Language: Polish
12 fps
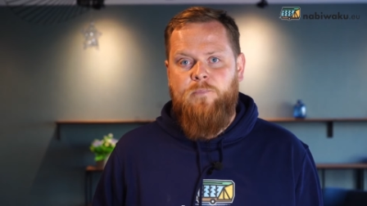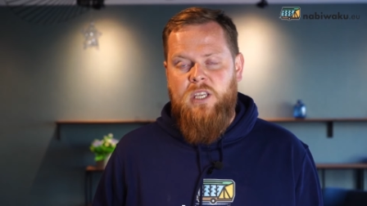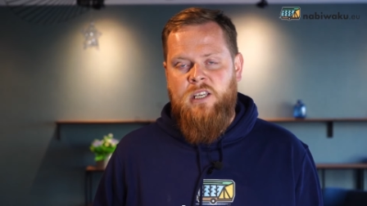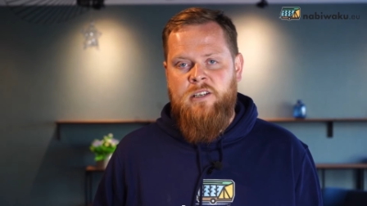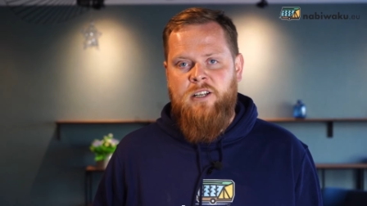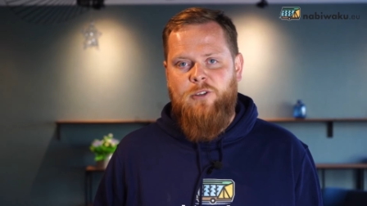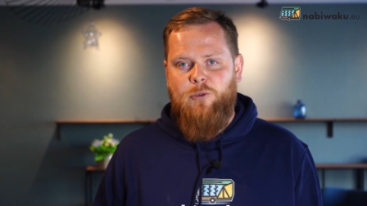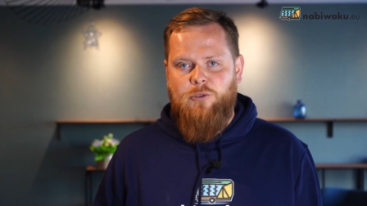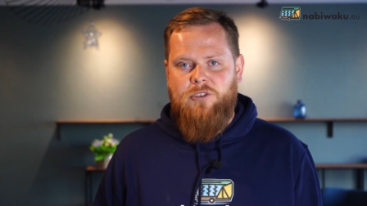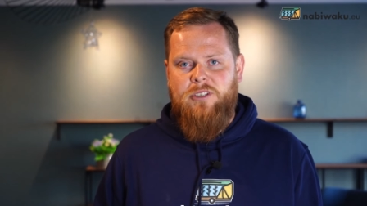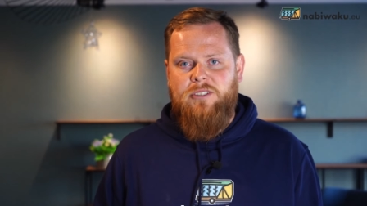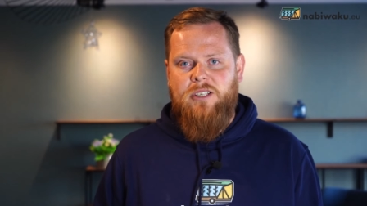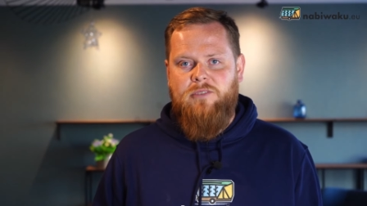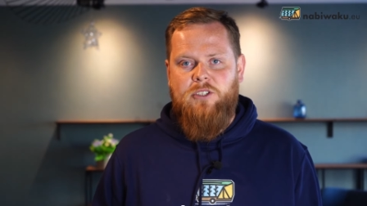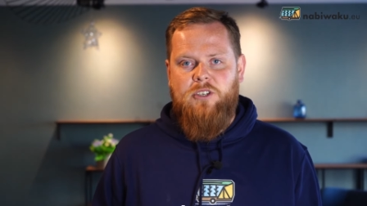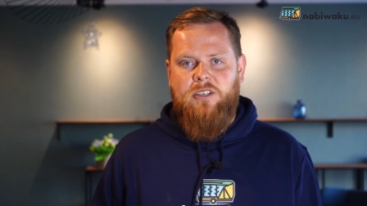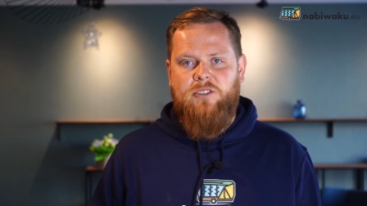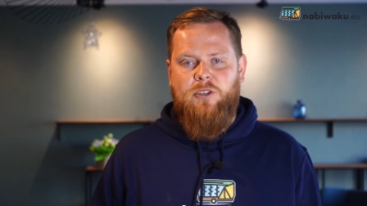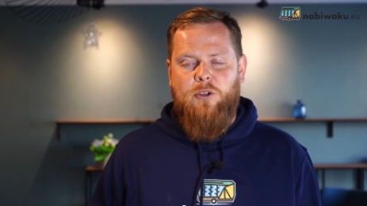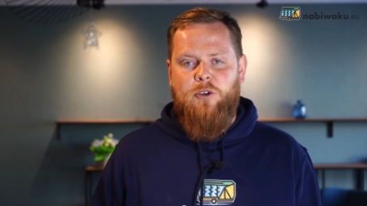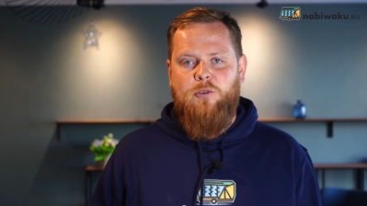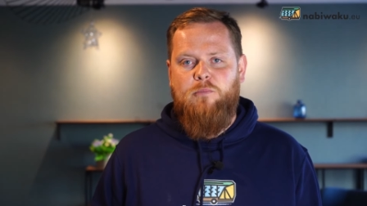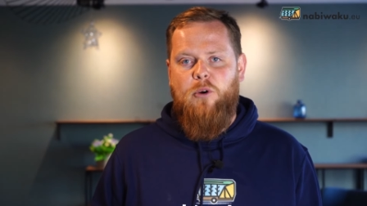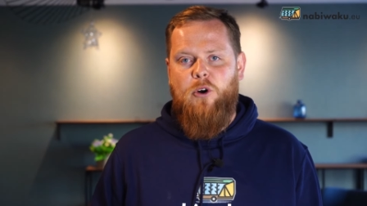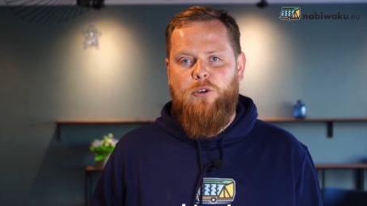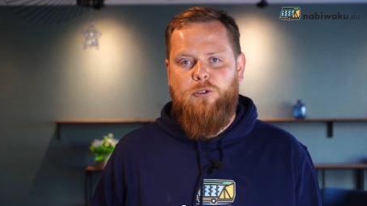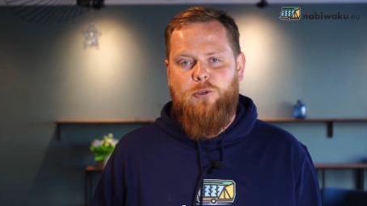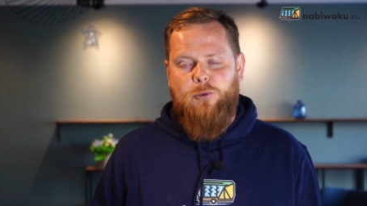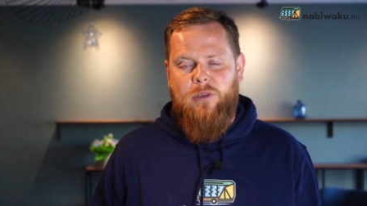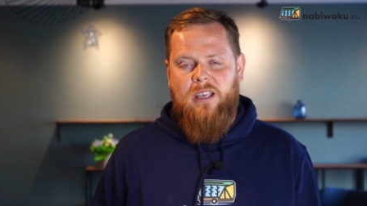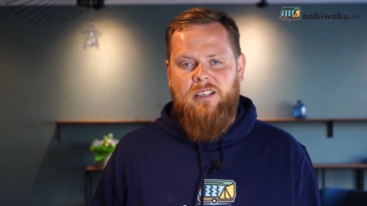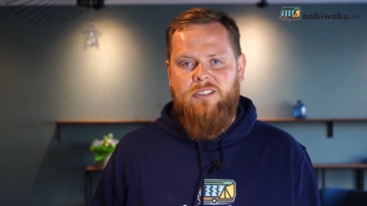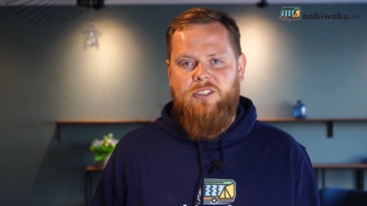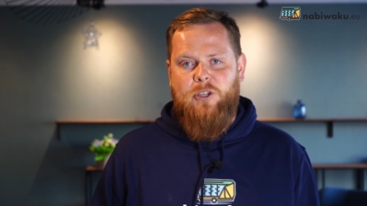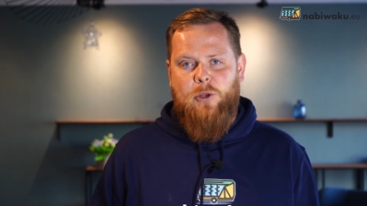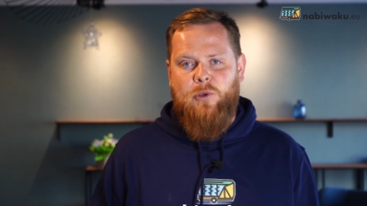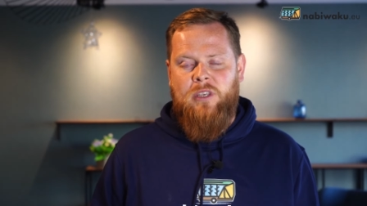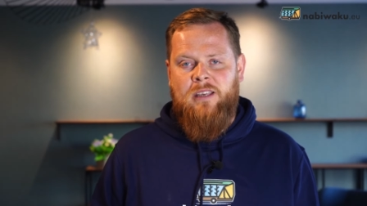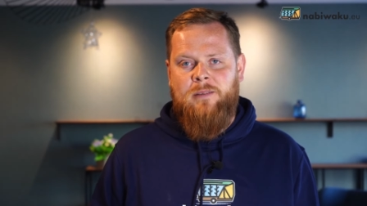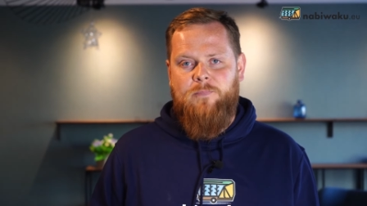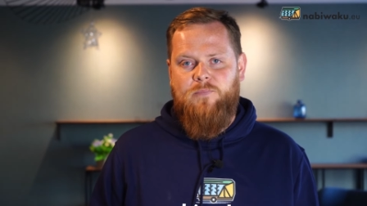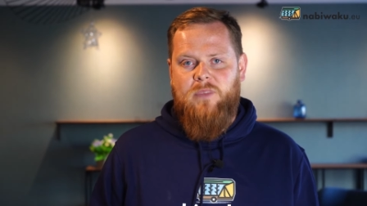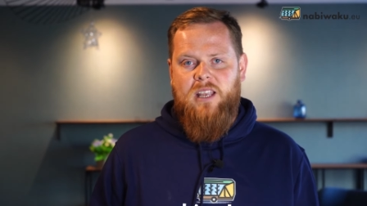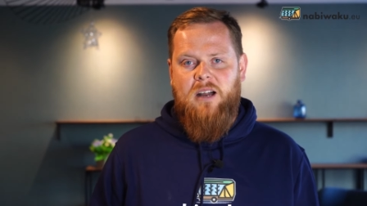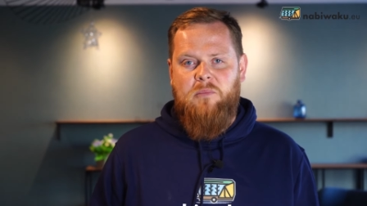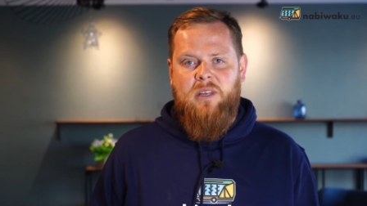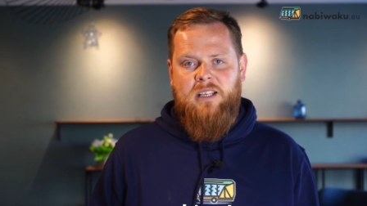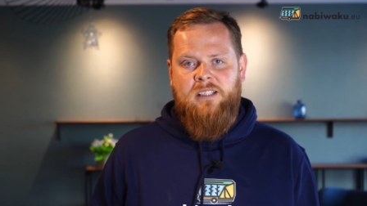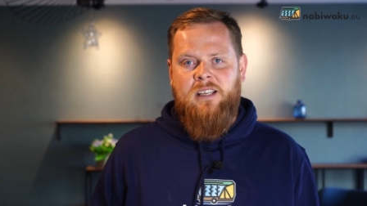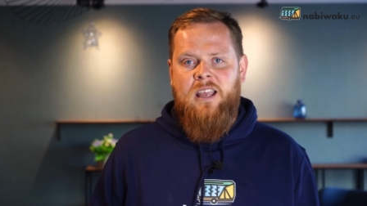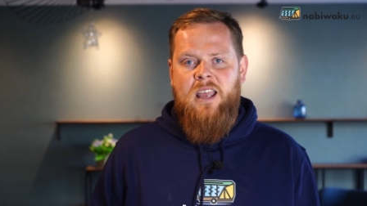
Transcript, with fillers: tych, którzy zazwyczaj stoją po drugiej stronie kamery.